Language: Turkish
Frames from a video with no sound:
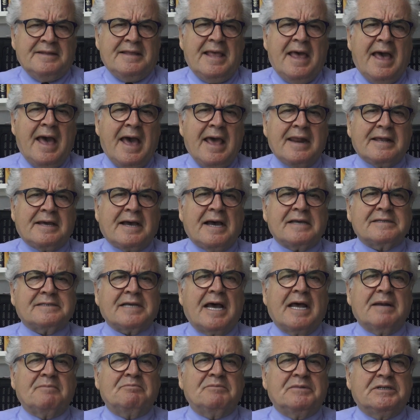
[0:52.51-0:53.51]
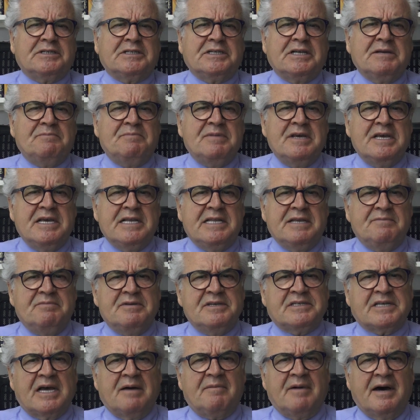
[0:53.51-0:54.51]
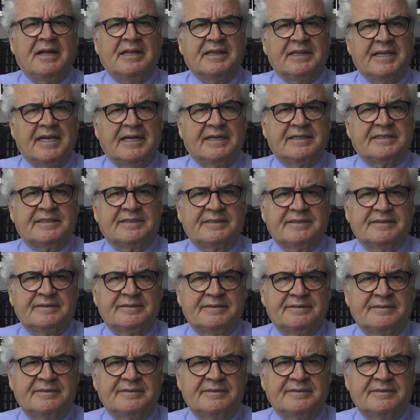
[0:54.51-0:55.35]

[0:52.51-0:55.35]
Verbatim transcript: değer kazanmış gibiydi bir zamanlar.